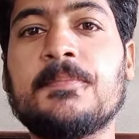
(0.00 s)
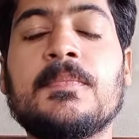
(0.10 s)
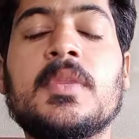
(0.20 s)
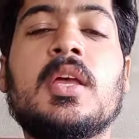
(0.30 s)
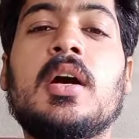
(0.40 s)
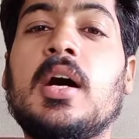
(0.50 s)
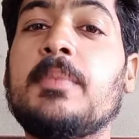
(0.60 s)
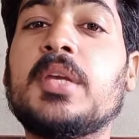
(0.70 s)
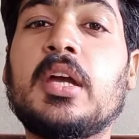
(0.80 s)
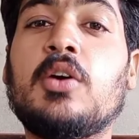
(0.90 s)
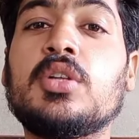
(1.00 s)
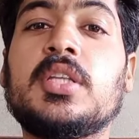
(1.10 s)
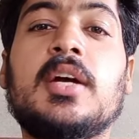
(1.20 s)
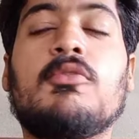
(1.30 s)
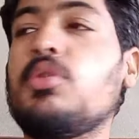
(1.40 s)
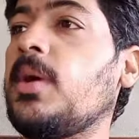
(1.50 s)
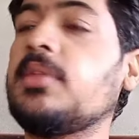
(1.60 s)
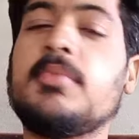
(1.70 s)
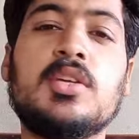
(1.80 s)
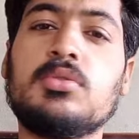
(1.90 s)
है अब क्या होता है वो
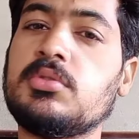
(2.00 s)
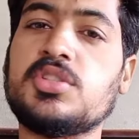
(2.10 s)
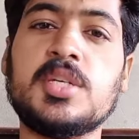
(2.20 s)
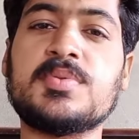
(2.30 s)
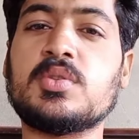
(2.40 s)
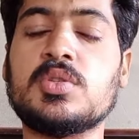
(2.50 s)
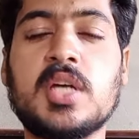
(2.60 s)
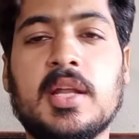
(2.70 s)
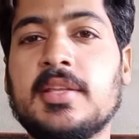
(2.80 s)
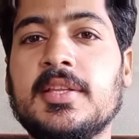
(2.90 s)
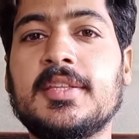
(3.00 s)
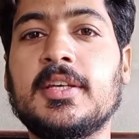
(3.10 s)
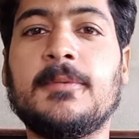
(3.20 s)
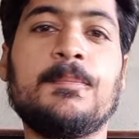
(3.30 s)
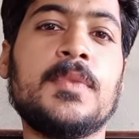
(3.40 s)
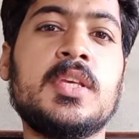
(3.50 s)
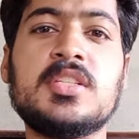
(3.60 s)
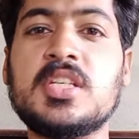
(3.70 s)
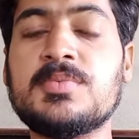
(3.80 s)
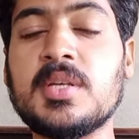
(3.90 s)
बाद में इन शिप्स को जाने देते हैं
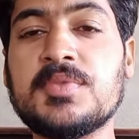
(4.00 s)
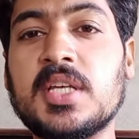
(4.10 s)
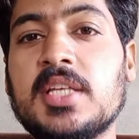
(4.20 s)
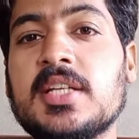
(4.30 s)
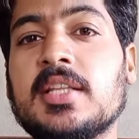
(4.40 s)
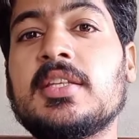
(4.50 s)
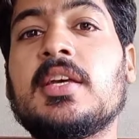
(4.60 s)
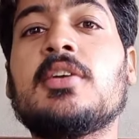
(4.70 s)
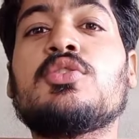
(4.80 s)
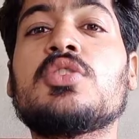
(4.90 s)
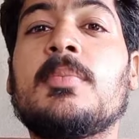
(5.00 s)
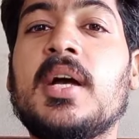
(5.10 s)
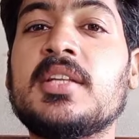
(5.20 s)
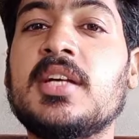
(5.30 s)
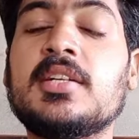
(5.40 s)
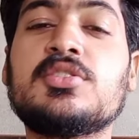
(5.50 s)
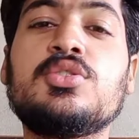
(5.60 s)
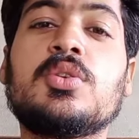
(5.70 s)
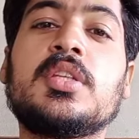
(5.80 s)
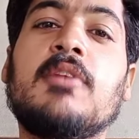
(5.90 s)
शिप्स जब चले जाते हैं तो जब एजेंट्स
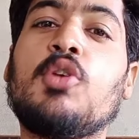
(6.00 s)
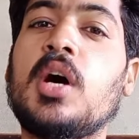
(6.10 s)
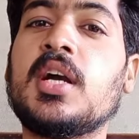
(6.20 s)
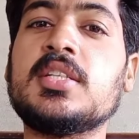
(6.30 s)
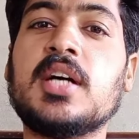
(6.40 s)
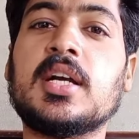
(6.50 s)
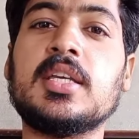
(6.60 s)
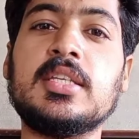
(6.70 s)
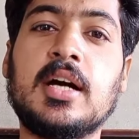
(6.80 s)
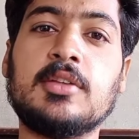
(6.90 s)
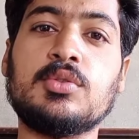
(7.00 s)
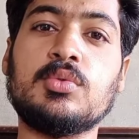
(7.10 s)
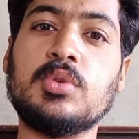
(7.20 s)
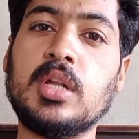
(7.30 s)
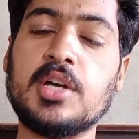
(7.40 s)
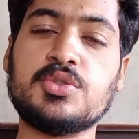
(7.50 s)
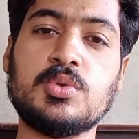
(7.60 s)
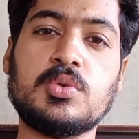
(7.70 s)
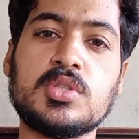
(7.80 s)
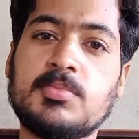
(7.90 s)
जो होते हैं वो आगे जाके या तो उन
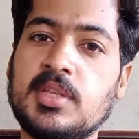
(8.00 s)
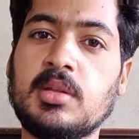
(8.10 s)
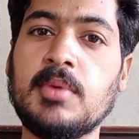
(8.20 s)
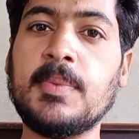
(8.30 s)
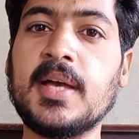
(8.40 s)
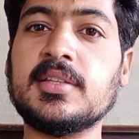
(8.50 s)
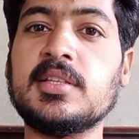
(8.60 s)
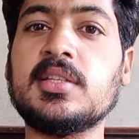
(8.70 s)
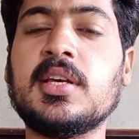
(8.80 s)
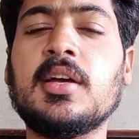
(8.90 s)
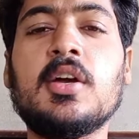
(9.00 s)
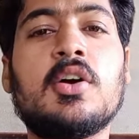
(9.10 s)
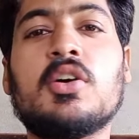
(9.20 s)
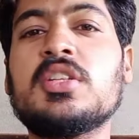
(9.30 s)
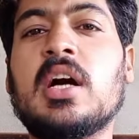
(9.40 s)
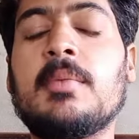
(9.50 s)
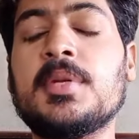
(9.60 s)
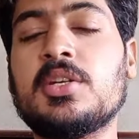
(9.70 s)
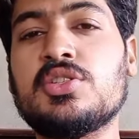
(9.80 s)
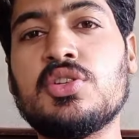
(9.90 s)
लाशों को समंदर में फेंक देते हैं और या
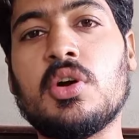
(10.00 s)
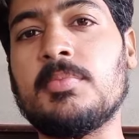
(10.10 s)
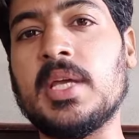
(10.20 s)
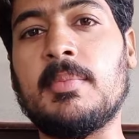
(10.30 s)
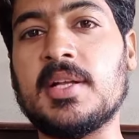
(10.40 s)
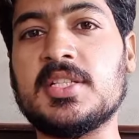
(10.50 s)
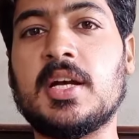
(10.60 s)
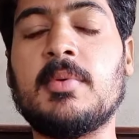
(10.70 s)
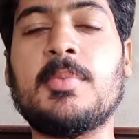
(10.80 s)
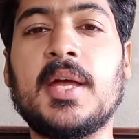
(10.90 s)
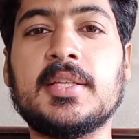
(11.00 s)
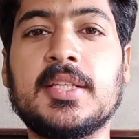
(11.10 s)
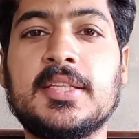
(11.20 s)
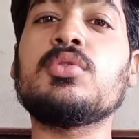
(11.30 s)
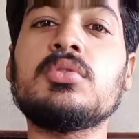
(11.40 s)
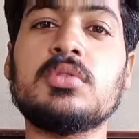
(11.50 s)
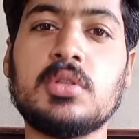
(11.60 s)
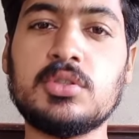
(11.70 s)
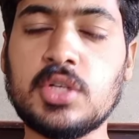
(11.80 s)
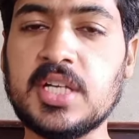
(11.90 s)
फिर किसी और बियाबान जगह में फेंक देते
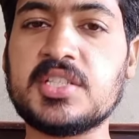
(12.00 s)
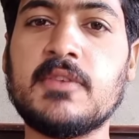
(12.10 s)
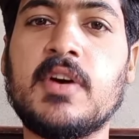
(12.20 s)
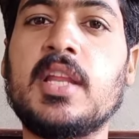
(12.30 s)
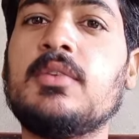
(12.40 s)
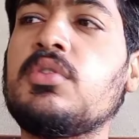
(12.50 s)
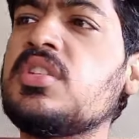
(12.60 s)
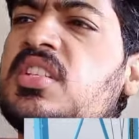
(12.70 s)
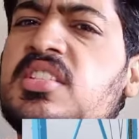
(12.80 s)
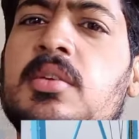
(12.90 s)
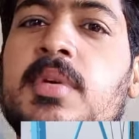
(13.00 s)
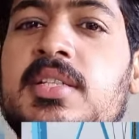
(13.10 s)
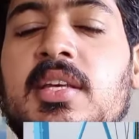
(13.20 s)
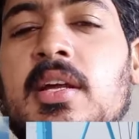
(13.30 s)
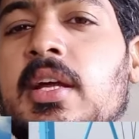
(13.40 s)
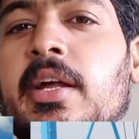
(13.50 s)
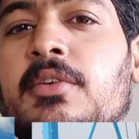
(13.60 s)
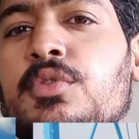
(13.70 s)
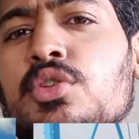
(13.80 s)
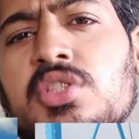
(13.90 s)
हैं जो कस्टम वाले हैं उन्होंने सिस्टम ही ऐसा रखा है
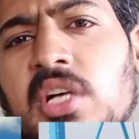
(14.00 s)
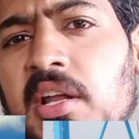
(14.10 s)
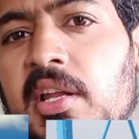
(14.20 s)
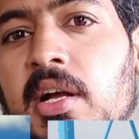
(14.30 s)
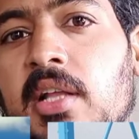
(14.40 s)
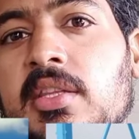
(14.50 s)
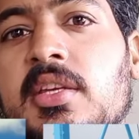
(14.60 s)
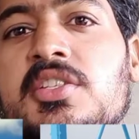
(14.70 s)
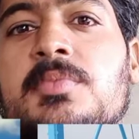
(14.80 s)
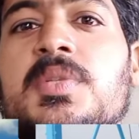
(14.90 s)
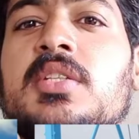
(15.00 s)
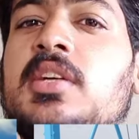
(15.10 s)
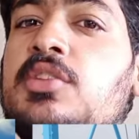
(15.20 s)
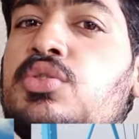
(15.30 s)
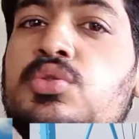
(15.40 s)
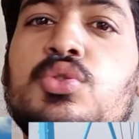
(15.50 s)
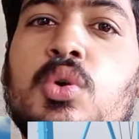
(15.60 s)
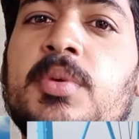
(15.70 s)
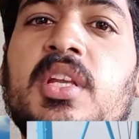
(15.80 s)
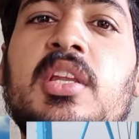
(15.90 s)
कि वो कुछ तारे लगाते हैं शिप्स के साथ जो
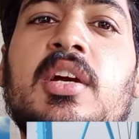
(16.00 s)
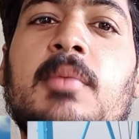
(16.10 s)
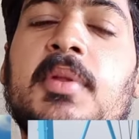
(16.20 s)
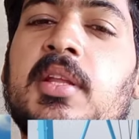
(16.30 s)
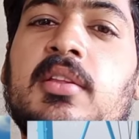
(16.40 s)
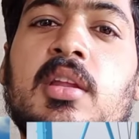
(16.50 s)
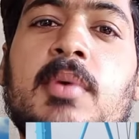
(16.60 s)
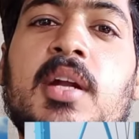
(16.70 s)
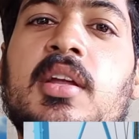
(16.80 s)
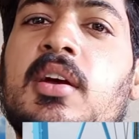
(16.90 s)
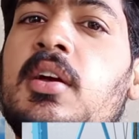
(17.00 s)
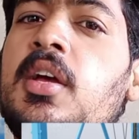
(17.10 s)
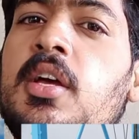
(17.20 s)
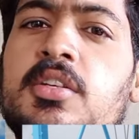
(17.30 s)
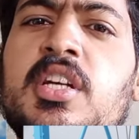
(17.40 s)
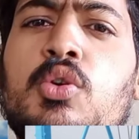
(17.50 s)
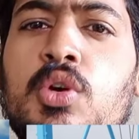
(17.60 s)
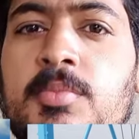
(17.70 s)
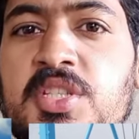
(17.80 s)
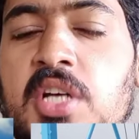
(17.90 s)
जो भी इलीगल बंदा अंदर बैठा है या
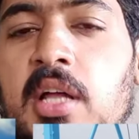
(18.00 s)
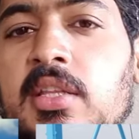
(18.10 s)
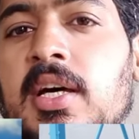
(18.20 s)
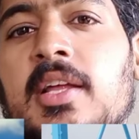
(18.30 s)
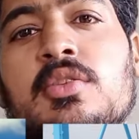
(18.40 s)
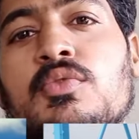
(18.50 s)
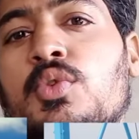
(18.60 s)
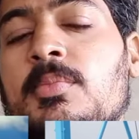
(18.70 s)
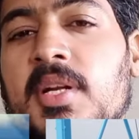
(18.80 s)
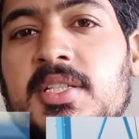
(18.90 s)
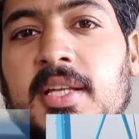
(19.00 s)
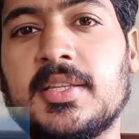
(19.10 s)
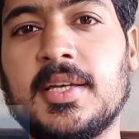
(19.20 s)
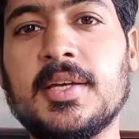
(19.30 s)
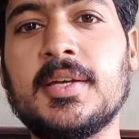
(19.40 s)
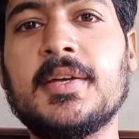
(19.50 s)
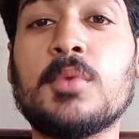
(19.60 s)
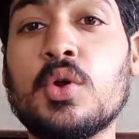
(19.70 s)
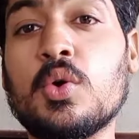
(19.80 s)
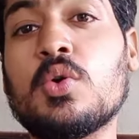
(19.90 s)
कोई भी जानदार है तो वो मर जाता है
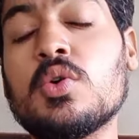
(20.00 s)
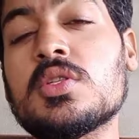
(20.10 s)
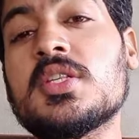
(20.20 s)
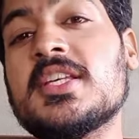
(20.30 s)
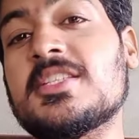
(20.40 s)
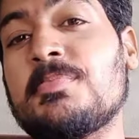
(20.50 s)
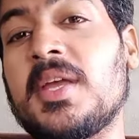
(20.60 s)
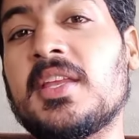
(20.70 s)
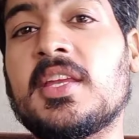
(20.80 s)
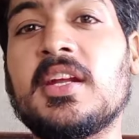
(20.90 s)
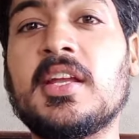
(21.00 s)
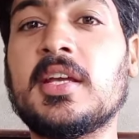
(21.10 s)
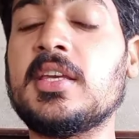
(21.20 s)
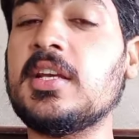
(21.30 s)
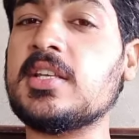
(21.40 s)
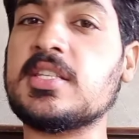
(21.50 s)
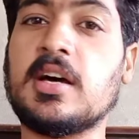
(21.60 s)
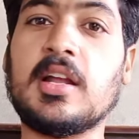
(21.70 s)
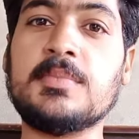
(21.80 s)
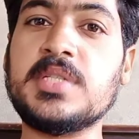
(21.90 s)
मोरक्को से स्पेन की डंकी का
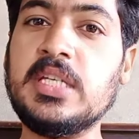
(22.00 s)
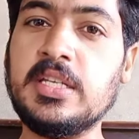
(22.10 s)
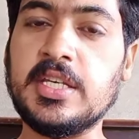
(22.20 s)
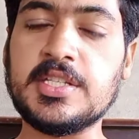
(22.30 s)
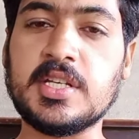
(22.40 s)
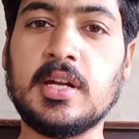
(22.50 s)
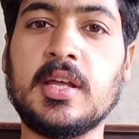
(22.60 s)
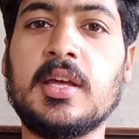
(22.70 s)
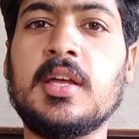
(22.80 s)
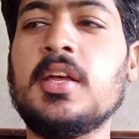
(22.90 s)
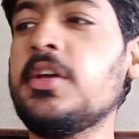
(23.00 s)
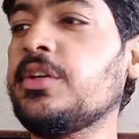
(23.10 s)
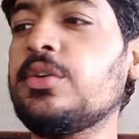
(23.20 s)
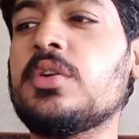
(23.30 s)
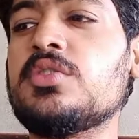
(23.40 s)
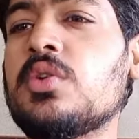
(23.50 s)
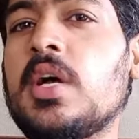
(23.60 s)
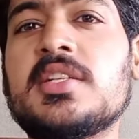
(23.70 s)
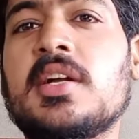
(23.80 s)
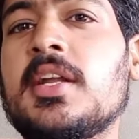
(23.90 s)
सारा अब सीन ये चल रहा है क्योंकि
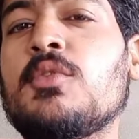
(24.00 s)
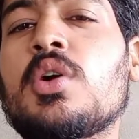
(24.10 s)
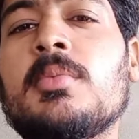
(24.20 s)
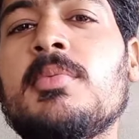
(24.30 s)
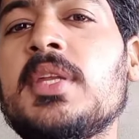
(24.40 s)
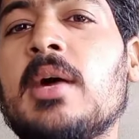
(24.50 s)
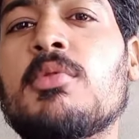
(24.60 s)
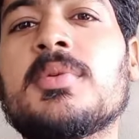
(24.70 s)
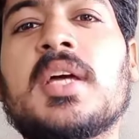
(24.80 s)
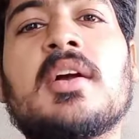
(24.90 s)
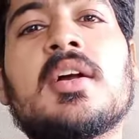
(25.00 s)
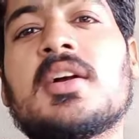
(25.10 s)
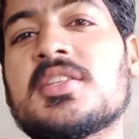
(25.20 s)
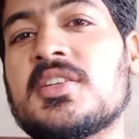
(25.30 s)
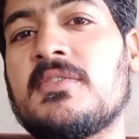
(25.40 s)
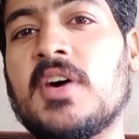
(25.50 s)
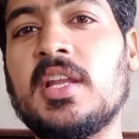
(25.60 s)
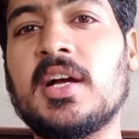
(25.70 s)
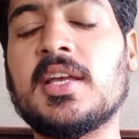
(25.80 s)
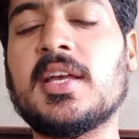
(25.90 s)
जो एजेंट है वो कभी भी नहीं आपको बताएगा कि कस्टम
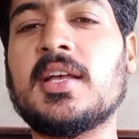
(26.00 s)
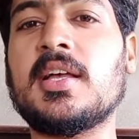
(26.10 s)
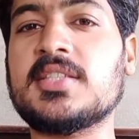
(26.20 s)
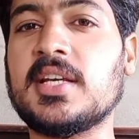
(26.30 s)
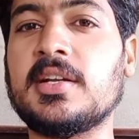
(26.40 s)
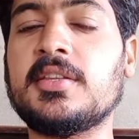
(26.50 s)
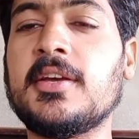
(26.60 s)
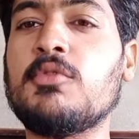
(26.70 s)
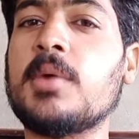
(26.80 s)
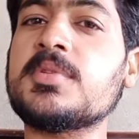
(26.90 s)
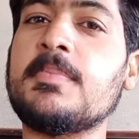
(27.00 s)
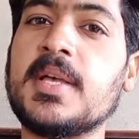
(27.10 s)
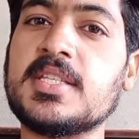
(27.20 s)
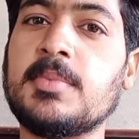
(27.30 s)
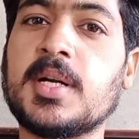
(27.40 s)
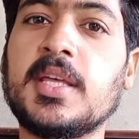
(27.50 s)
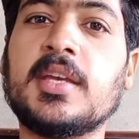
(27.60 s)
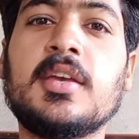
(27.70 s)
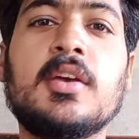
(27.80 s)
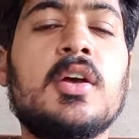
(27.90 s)
वाले आगे ऐसे करते हैं वो आपसे पैसे
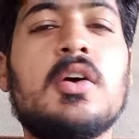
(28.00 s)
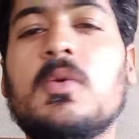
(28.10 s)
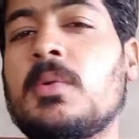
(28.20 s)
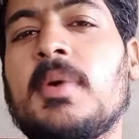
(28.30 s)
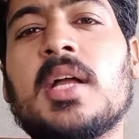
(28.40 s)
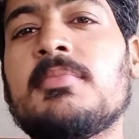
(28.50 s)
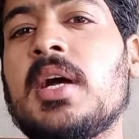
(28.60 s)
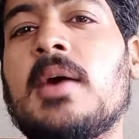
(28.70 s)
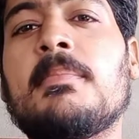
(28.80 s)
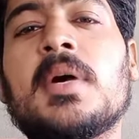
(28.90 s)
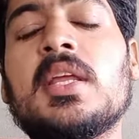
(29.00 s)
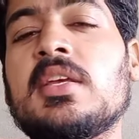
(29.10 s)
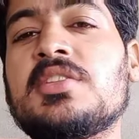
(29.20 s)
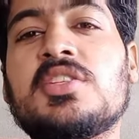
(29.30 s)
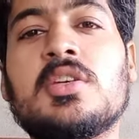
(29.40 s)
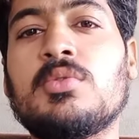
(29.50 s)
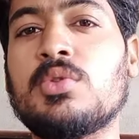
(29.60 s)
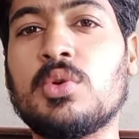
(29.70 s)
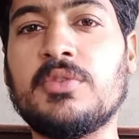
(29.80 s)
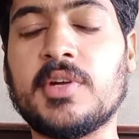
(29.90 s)
पकड़ेंगे और बाद में आप मरें या जिए
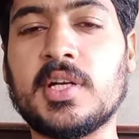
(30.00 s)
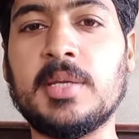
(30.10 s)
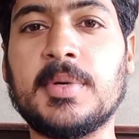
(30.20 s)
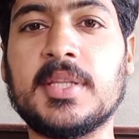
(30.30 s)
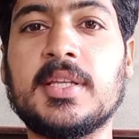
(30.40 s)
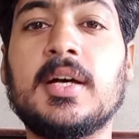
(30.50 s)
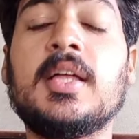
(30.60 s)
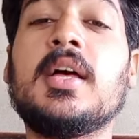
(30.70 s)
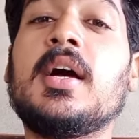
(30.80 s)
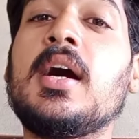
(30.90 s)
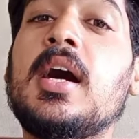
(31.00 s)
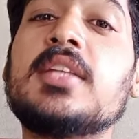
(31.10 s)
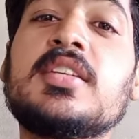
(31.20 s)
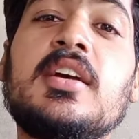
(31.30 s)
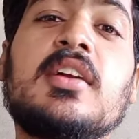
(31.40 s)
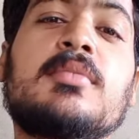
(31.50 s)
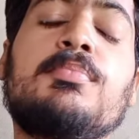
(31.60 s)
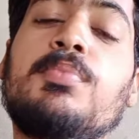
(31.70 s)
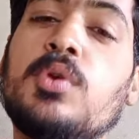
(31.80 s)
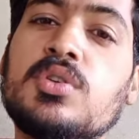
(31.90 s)
उनको कोई फ़र्क नहीं पड़ता अच्छा यार
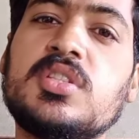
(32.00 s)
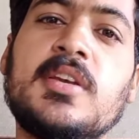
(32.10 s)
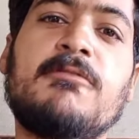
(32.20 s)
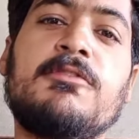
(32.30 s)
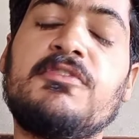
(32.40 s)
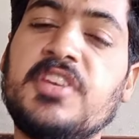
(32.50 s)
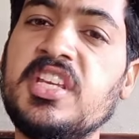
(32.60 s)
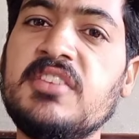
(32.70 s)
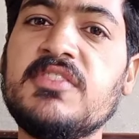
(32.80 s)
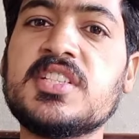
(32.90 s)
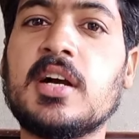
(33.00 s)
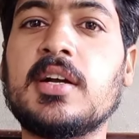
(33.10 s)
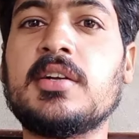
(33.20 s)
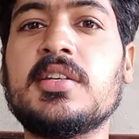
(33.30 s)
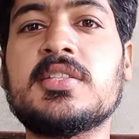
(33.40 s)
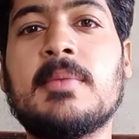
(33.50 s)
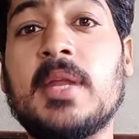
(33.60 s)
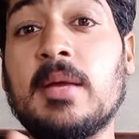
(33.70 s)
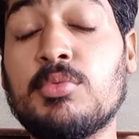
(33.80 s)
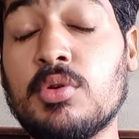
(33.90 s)
बहुत से फ्री वीज़ा कंट्रीज़ हैं
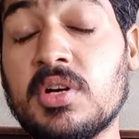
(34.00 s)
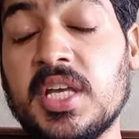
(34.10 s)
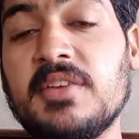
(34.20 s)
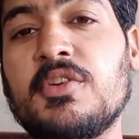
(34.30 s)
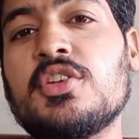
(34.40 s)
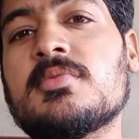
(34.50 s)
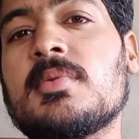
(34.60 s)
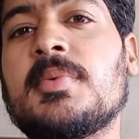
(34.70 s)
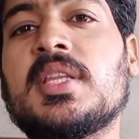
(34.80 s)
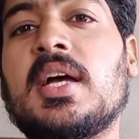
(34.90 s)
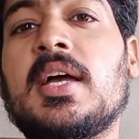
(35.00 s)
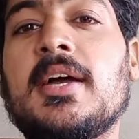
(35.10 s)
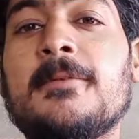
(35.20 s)
मैंने आपको कई वीडियोस में बताया